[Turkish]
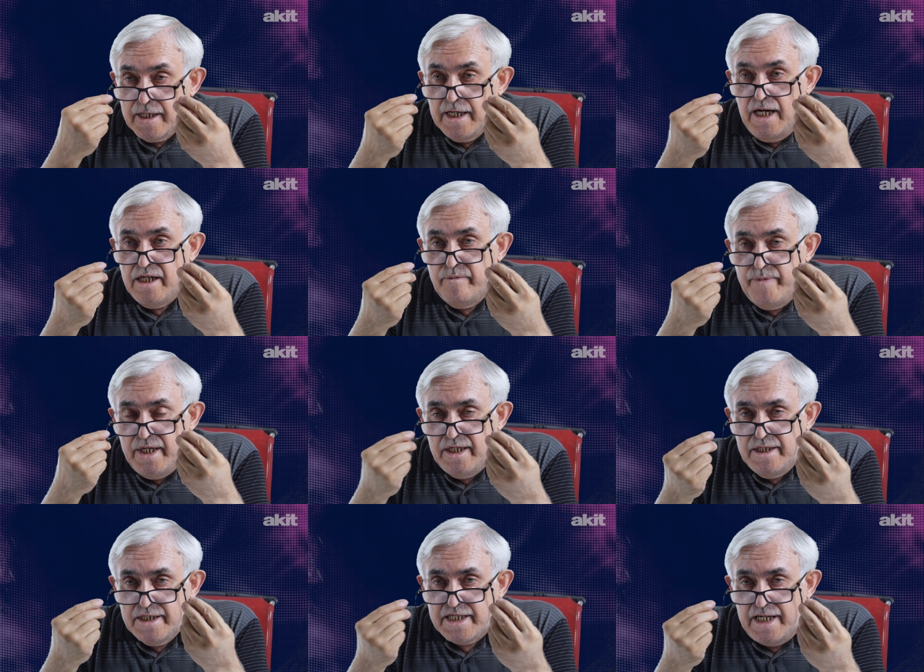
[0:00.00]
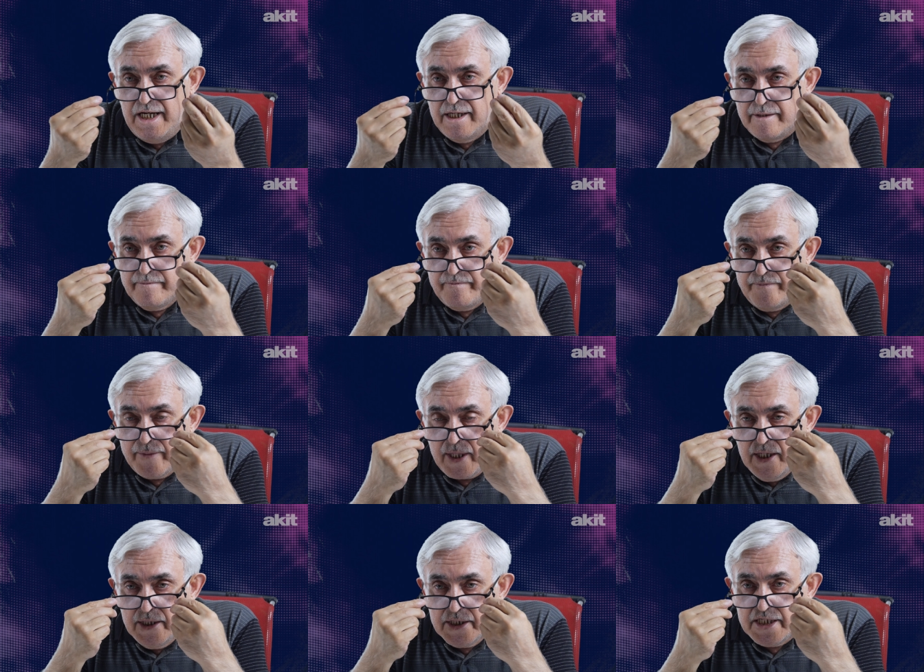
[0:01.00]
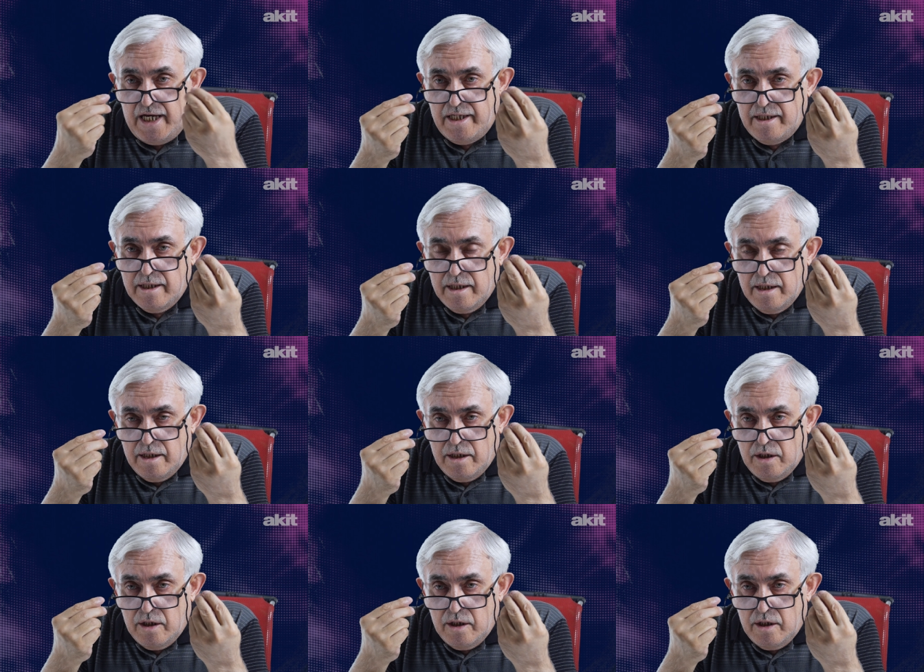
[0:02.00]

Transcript: Yani bir insana sen